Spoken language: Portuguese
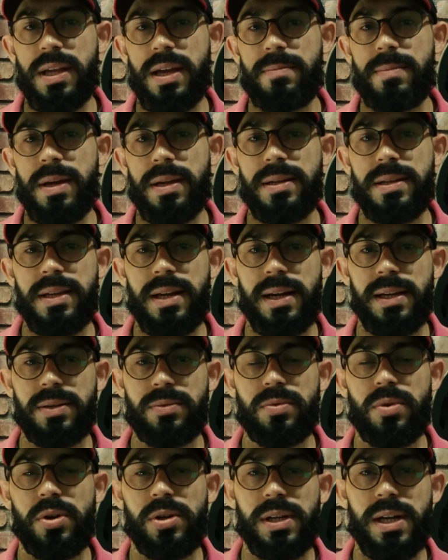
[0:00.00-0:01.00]
intermediária,
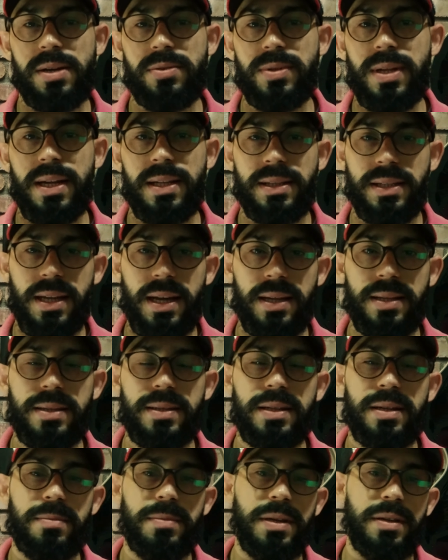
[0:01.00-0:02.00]
no horário da tarde
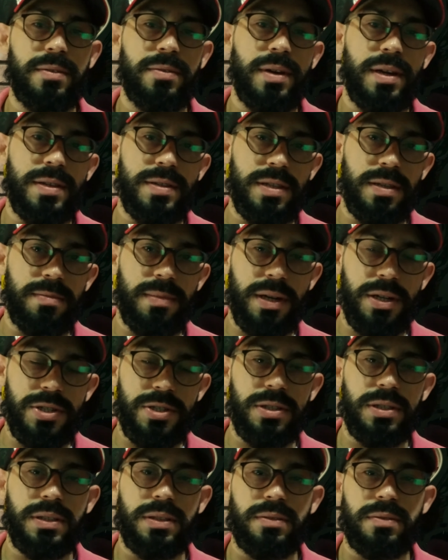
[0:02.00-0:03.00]
também vai ser
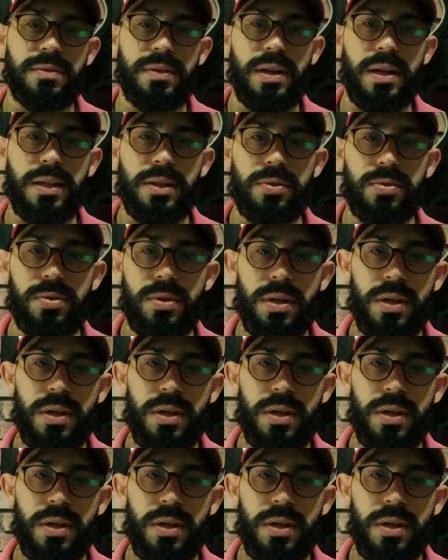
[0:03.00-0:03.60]
bastante válido.